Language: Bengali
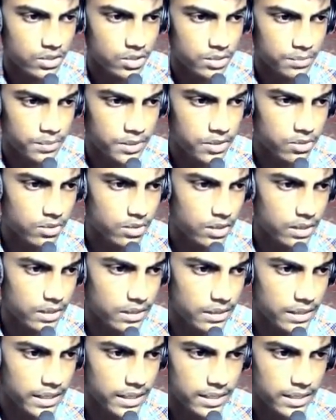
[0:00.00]
যে ভিডিওটা
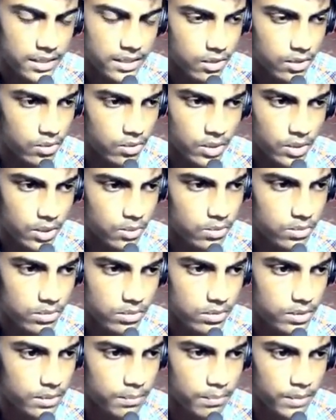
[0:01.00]
দেখতে থাকো কেউ
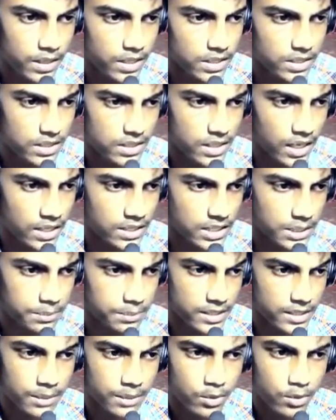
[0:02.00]
প্লিজ
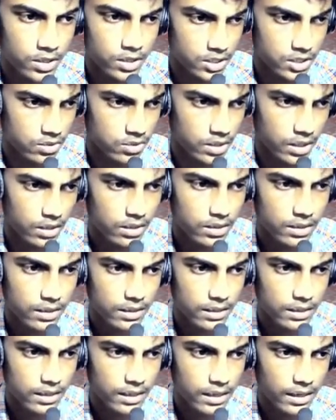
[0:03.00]
আনসাবস্ক্রাইব করে যেও না
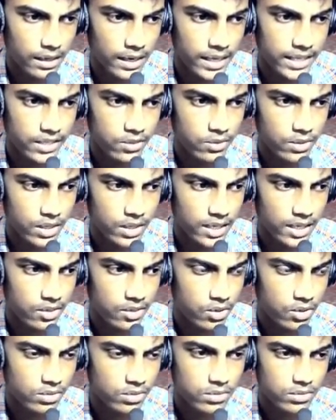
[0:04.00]
লাইকও ক্লিক
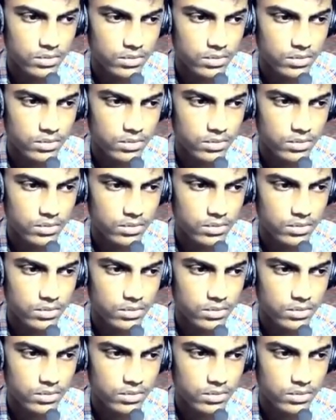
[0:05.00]
করো